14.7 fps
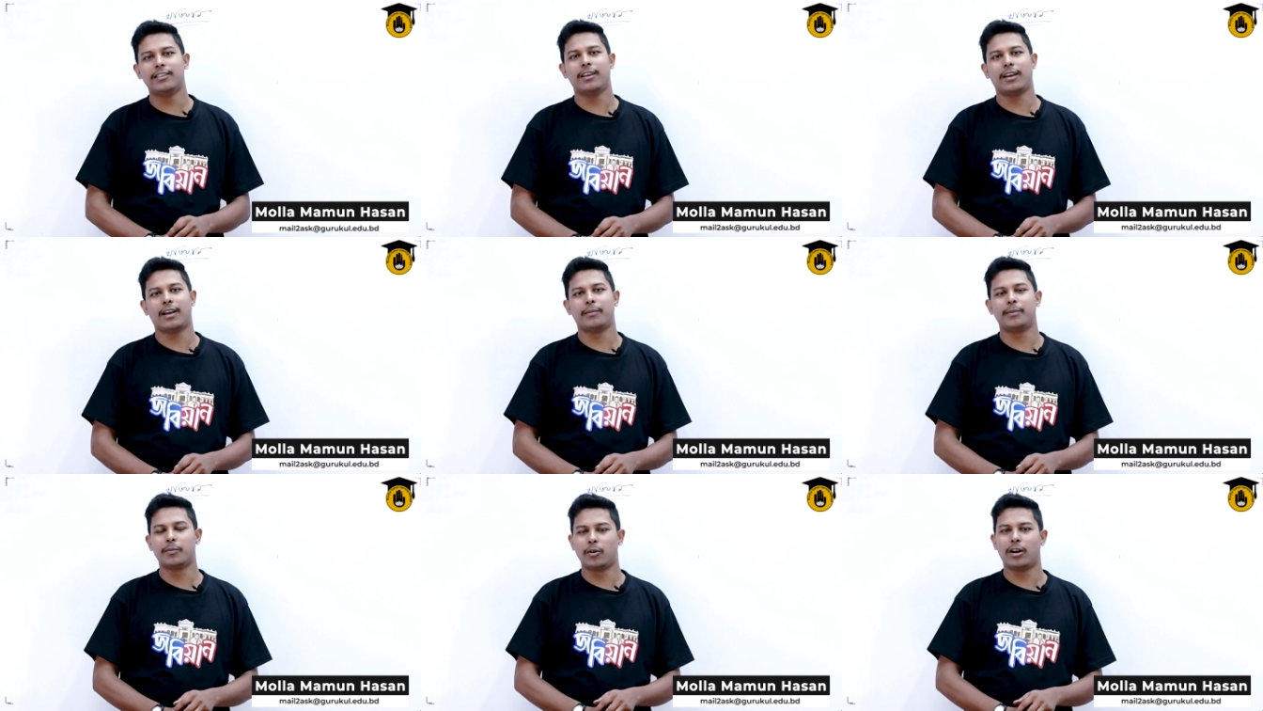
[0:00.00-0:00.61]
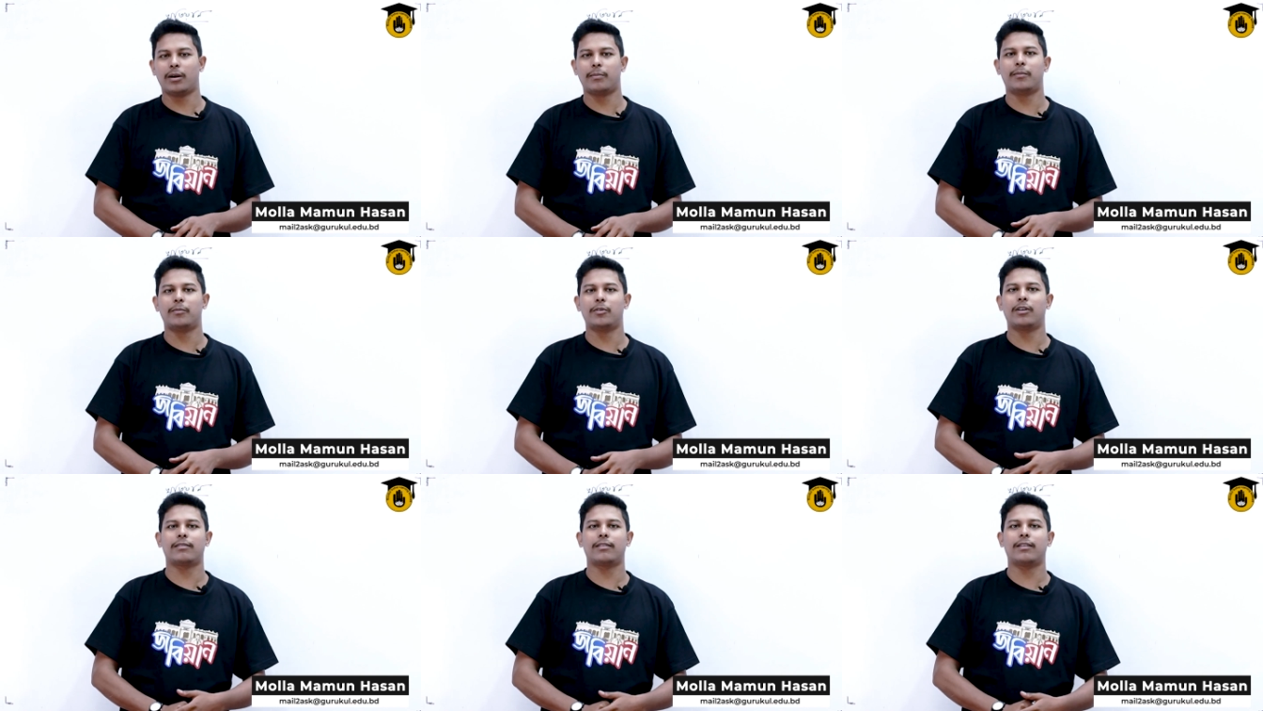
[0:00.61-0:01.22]
আমি মোল্লা মামুন
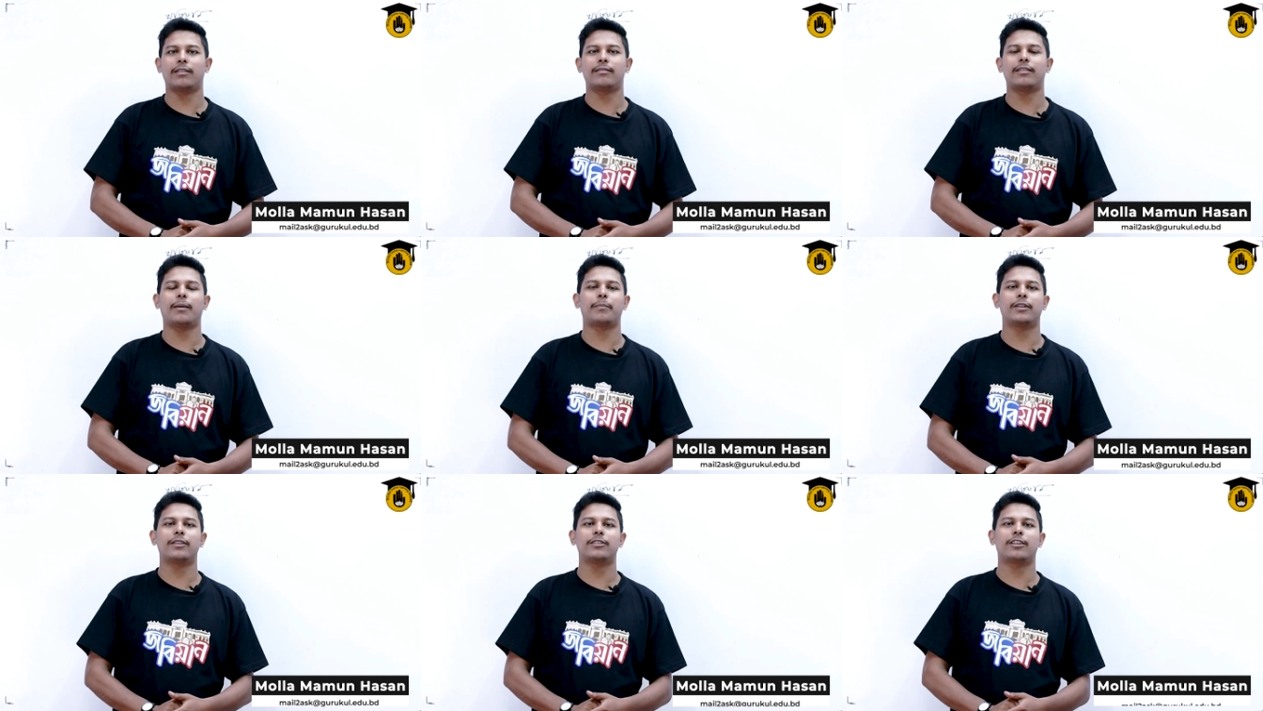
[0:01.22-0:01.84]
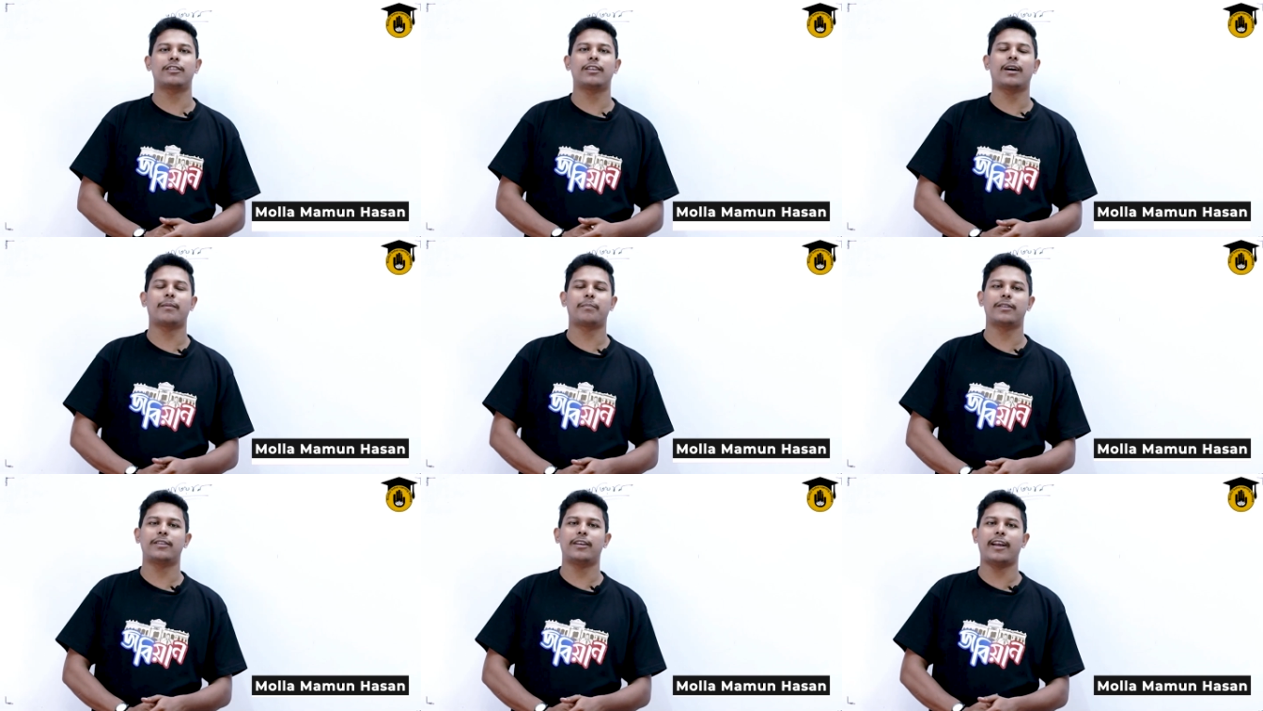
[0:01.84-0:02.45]
হাসান আছি আপনাদের সাথে
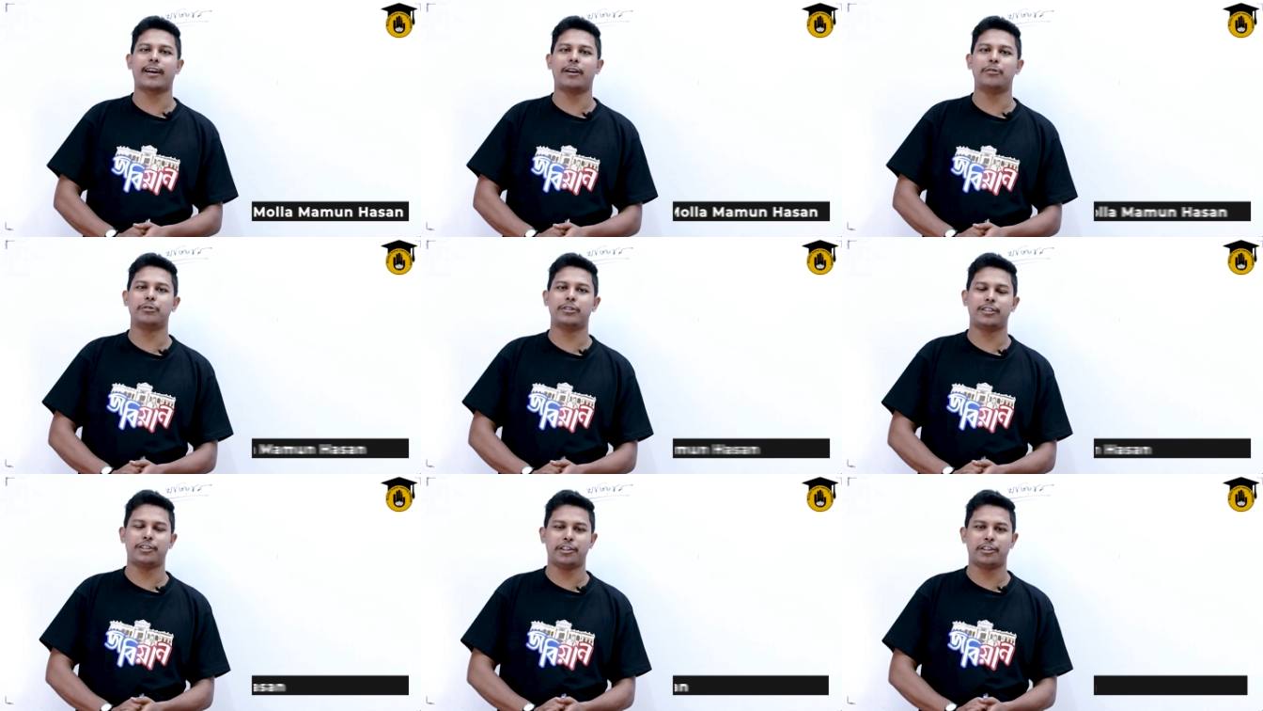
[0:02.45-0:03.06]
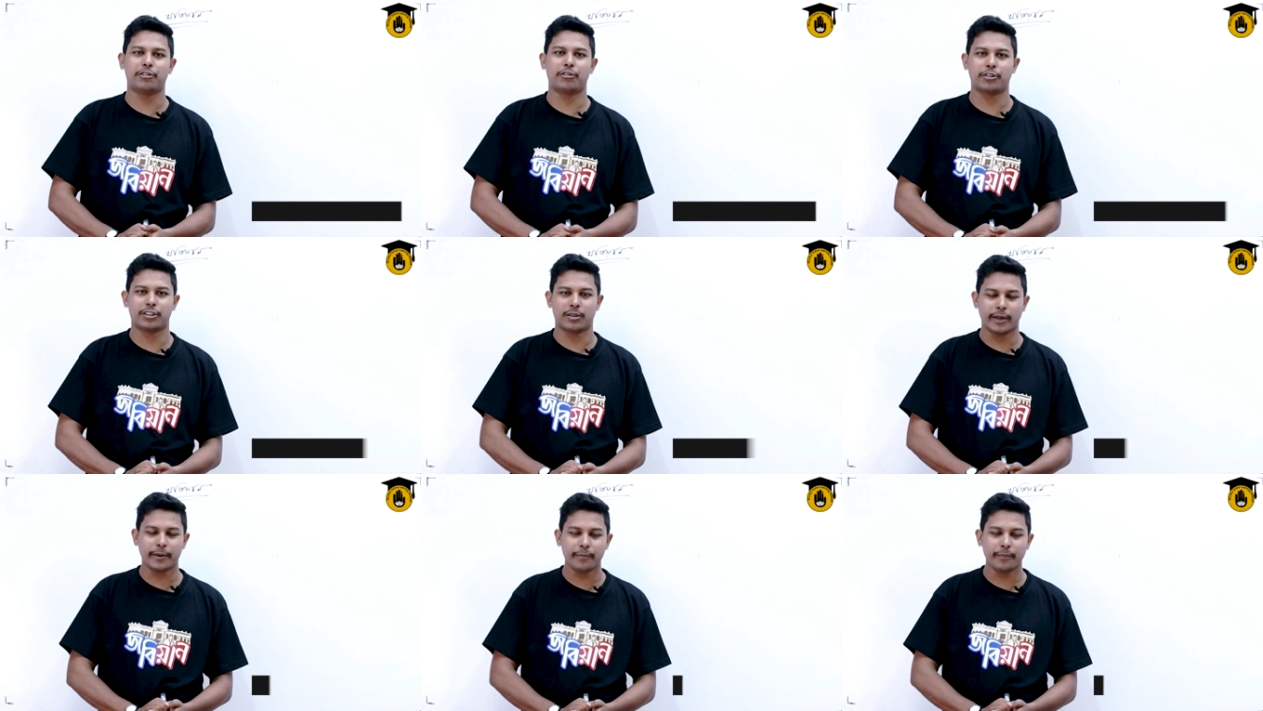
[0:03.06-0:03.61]
আপনাদের অ্যাকাউন্টিং শিক্ষক হিসেবে